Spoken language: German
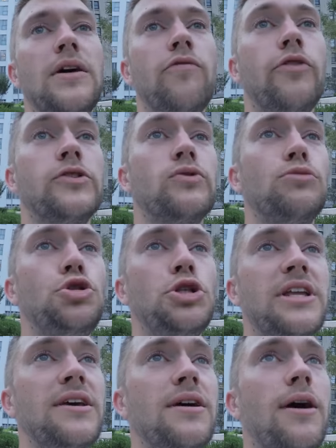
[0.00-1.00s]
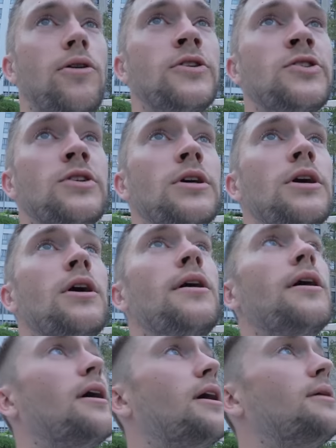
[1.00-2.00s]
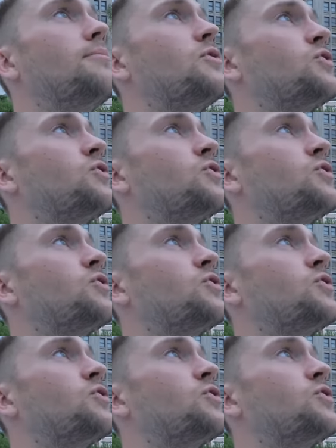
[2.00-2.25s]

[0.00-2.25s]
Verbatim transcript: Von so einem Steg aus ähm,